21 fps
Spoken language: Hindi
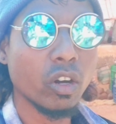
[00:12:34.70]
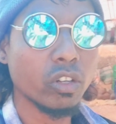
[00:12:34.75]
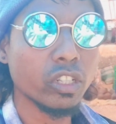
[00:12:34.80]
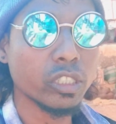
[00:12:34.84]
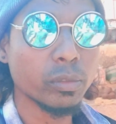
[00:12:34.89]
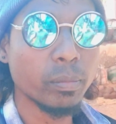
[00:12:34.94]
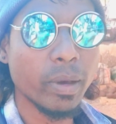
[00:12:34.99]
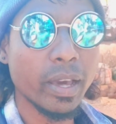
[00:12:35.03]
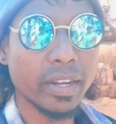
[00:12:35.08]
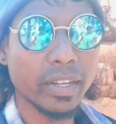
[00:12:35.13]
और
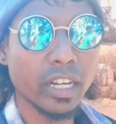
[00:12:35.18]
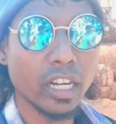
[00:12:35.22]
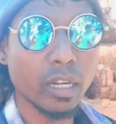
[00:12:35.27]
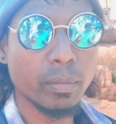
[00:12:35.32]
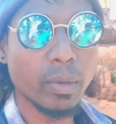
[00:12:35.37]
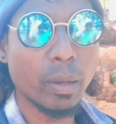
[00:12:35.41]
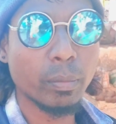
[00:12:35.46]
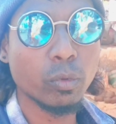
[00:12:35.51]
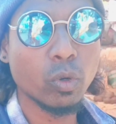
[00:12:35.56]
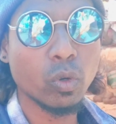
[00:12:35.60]
इस
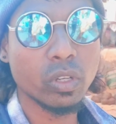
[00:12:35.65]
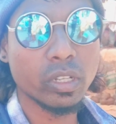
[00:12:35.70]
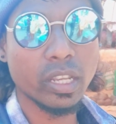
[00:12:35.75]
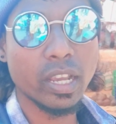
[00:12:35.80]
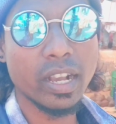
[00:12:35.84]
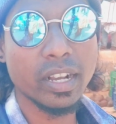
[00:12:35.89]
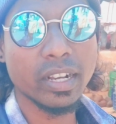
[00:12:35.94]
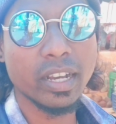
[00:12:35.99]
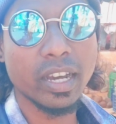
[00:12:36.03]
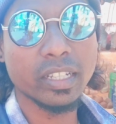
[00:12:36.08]
मार्केट में आपको
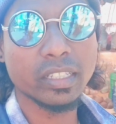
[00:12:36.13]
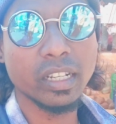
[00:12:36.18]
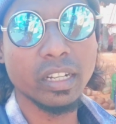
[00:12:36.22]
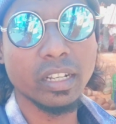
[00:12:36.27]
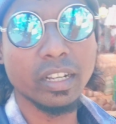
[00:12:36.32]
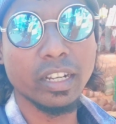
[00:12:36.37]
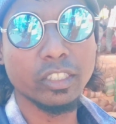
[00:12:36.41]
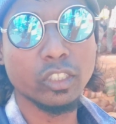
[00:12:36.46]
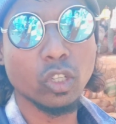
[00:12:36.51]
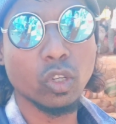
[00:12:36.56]
क्या कास्ट
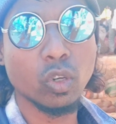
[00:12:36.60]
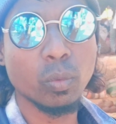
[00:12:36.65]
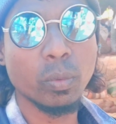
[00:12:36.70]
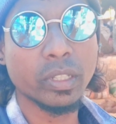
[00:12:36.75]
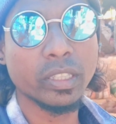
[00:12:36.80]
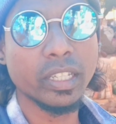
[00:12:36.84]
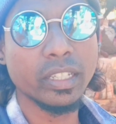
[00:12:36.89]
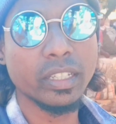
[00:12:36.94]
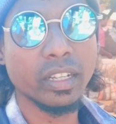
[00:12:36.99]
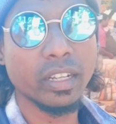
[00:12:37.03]
लगा जरूर
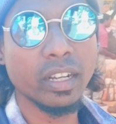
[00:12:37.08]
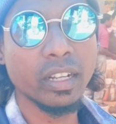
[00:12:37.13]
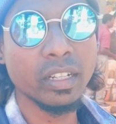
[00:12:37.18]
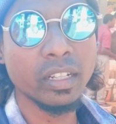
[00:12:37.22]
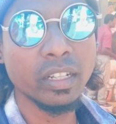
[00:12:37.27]
बताइएगा